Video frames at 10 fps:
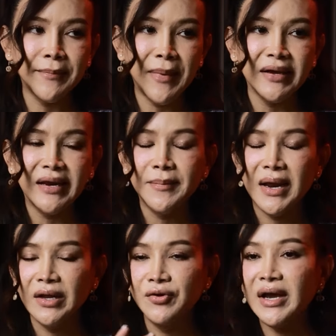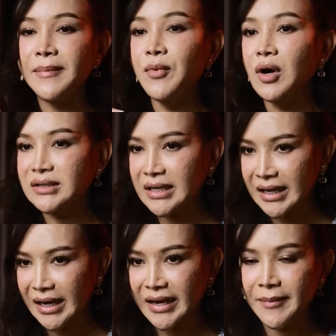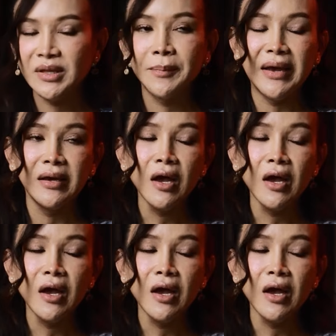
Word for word: ไปไหนมาไหนด้วยกันปกติอะไรเงี้ยไม่ต้องไป